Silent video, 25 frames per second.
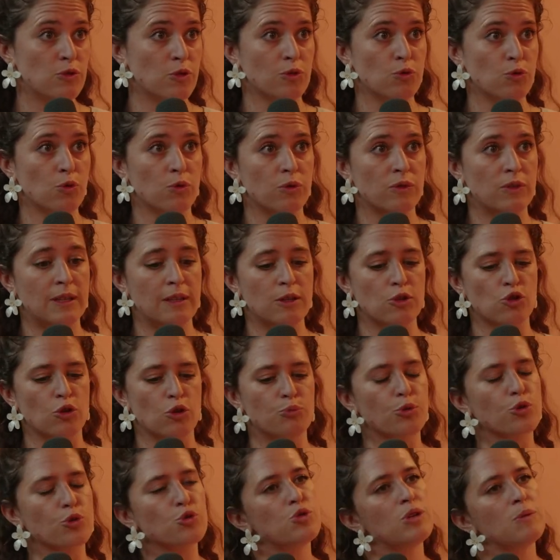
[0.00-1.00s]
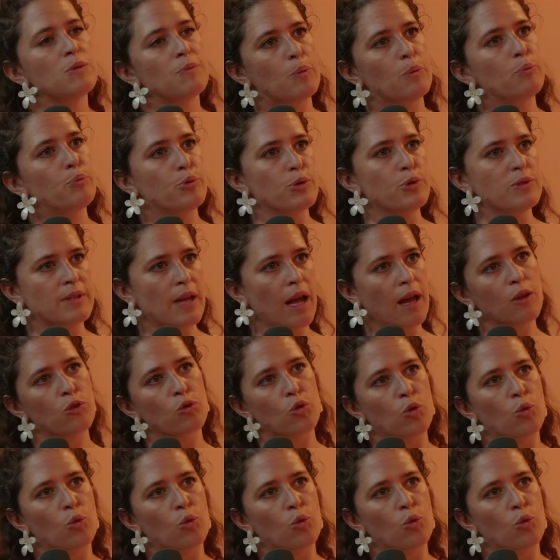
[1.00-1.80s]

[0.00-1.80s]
soit on dit, je le poursuis, mais plus tard.